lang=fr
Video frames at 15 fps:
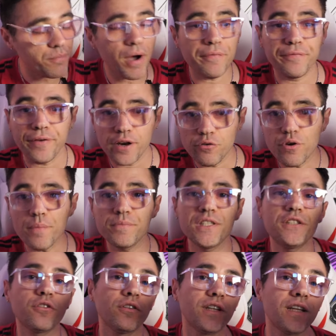Il m'a fallu un
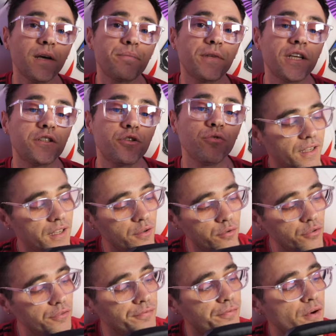petit temps d'adaptation.
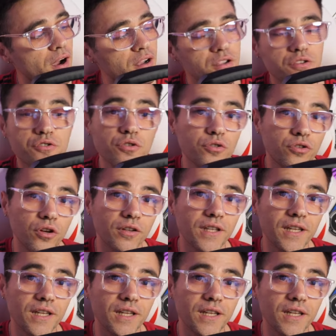Et une fois ce temps